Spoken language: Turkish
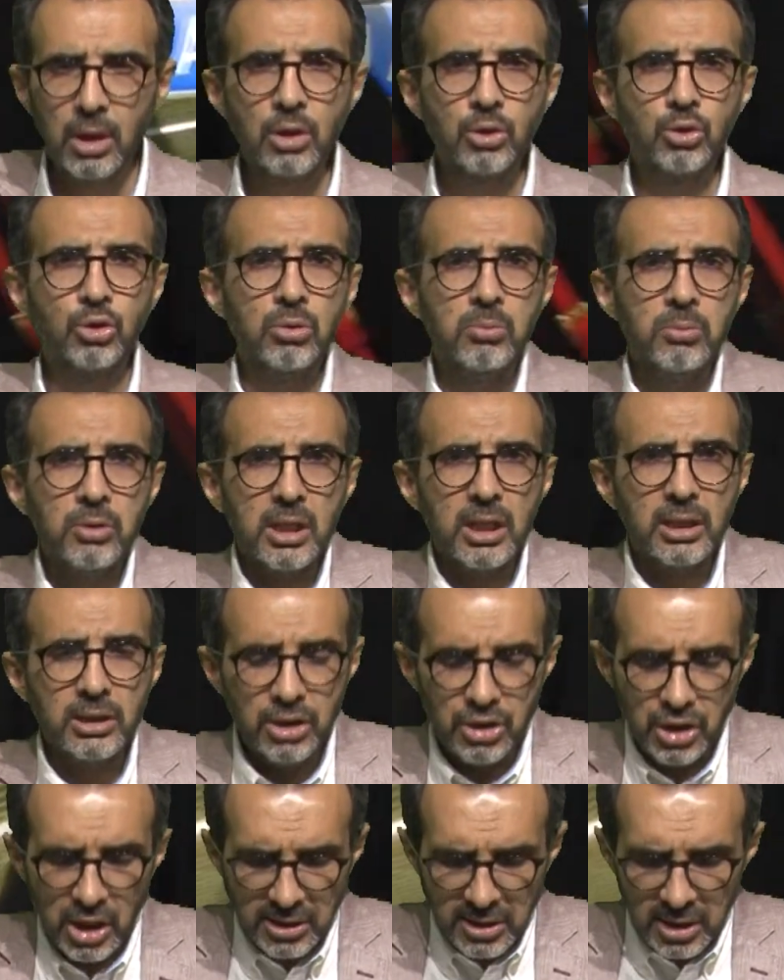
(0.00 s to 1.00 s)
Gümrüğe
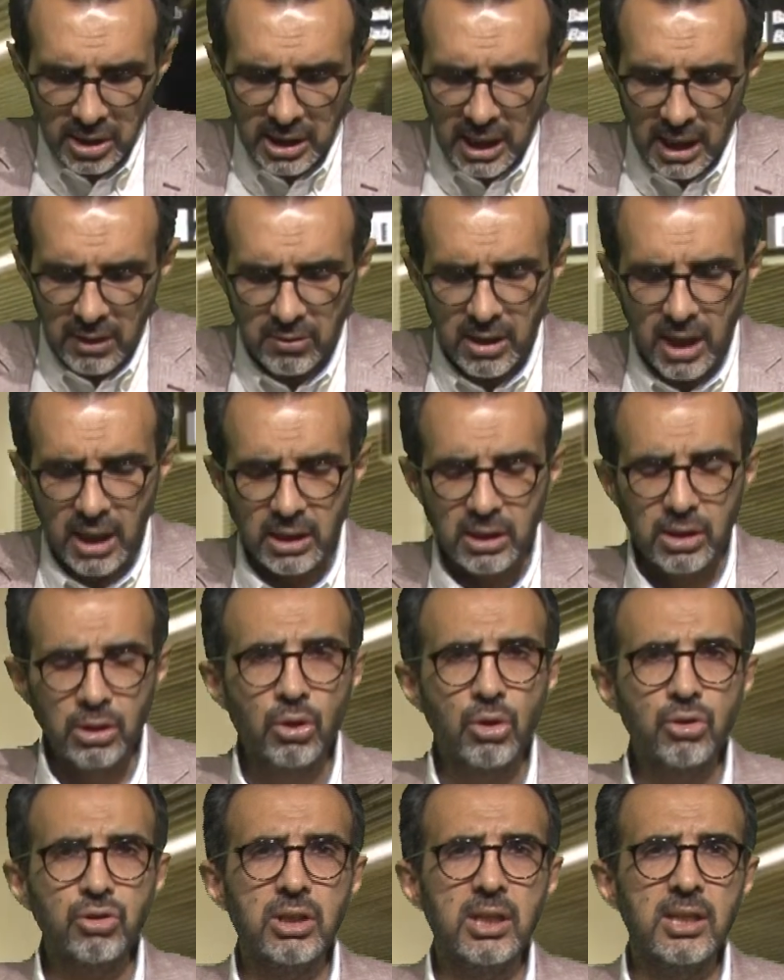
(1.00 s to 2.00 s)
diyeceksin ki evrakını
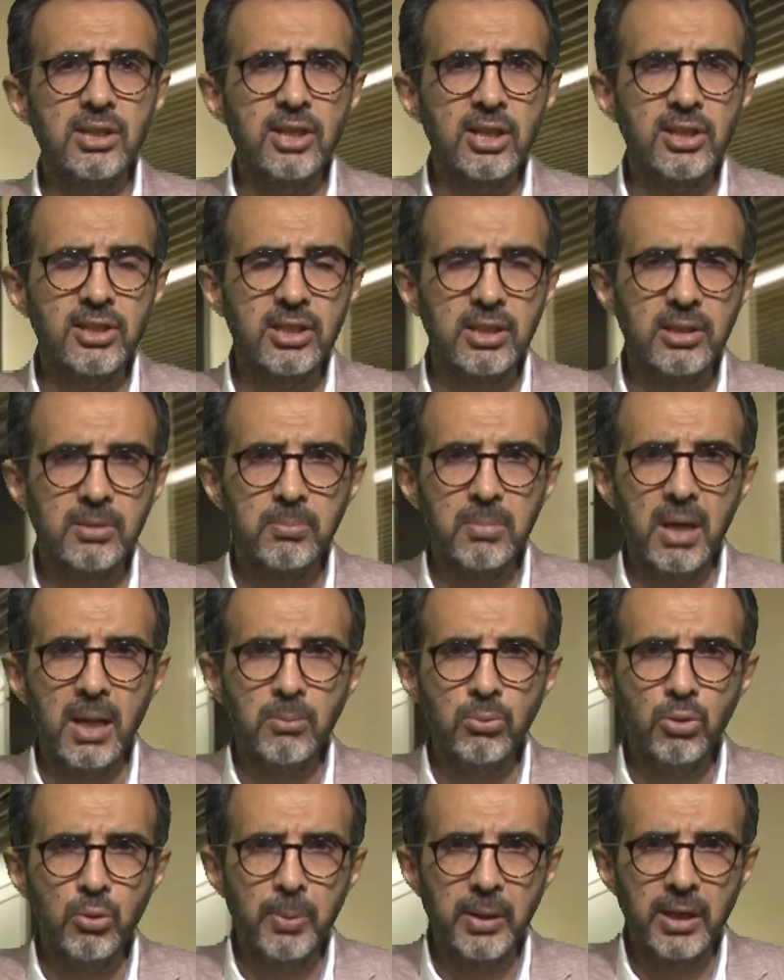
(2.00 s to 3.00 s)
göstereceksin.
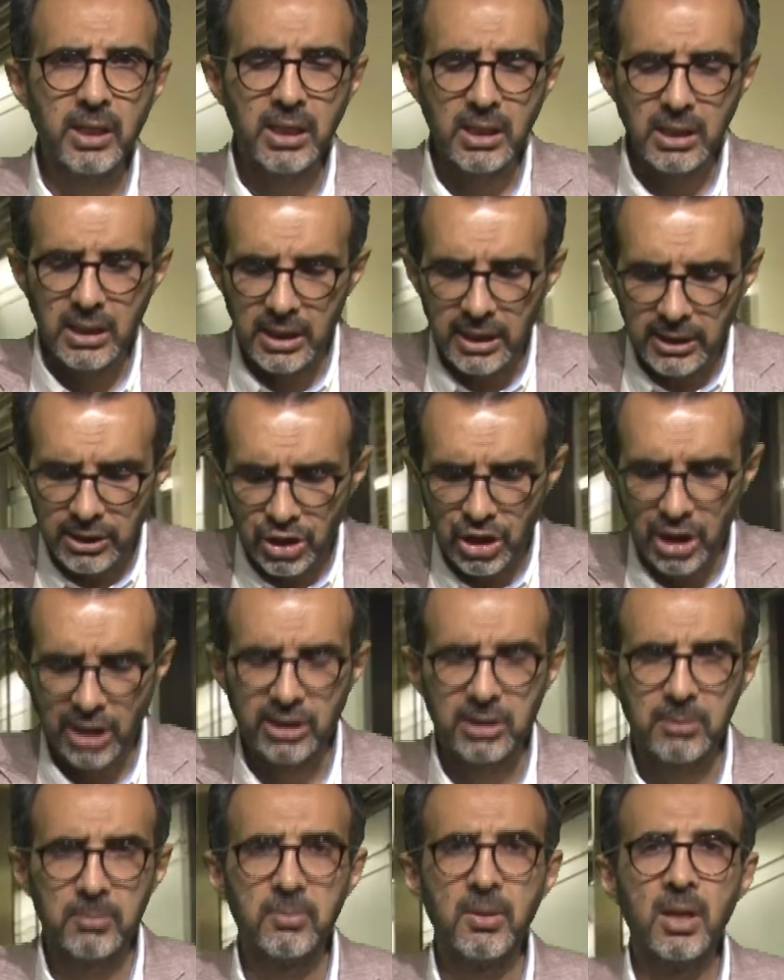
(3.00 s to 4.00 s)
Ben bu parayı kredi
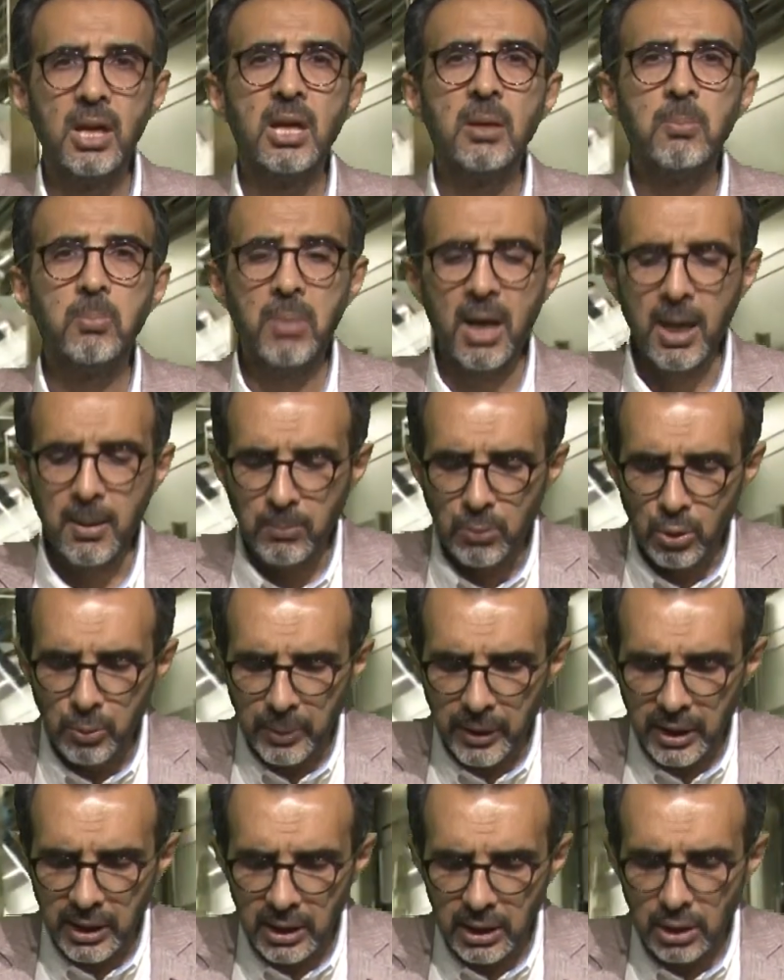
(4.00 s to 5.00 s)
çektim. Ben bu
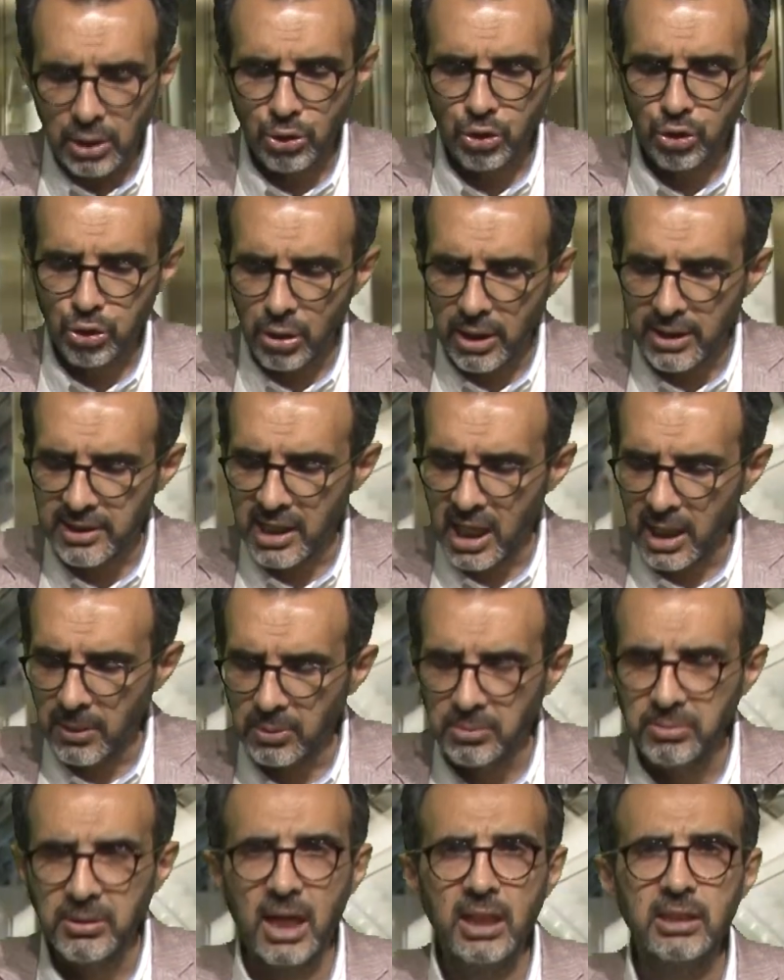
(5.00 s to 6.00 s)
parayı şu
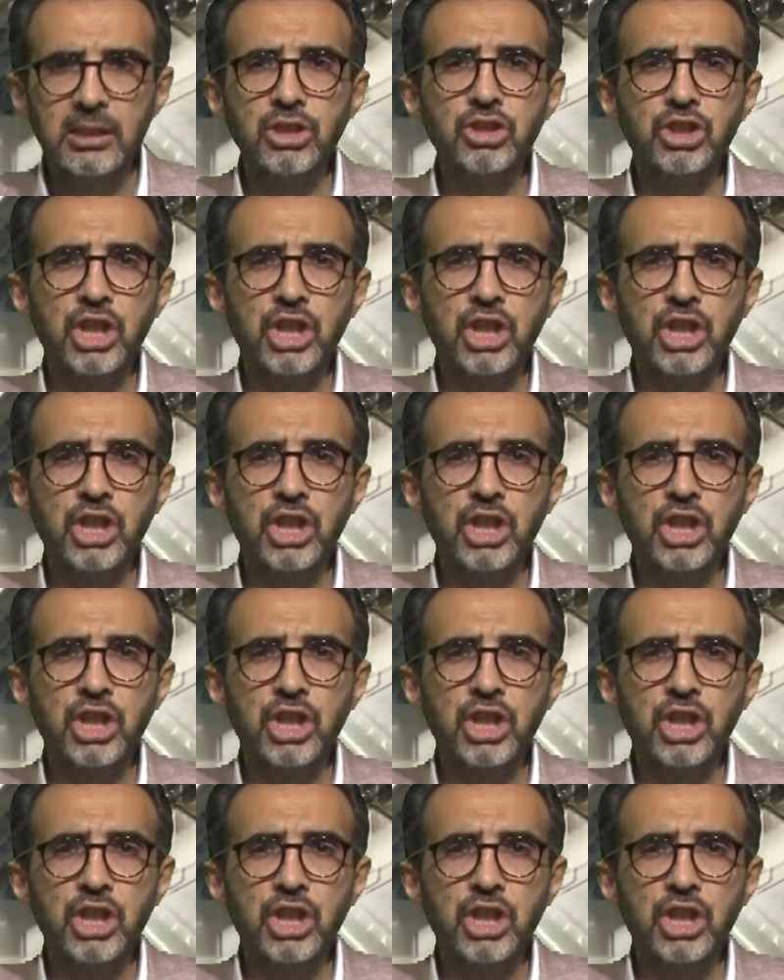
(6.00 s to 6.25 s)
hesabımdaydı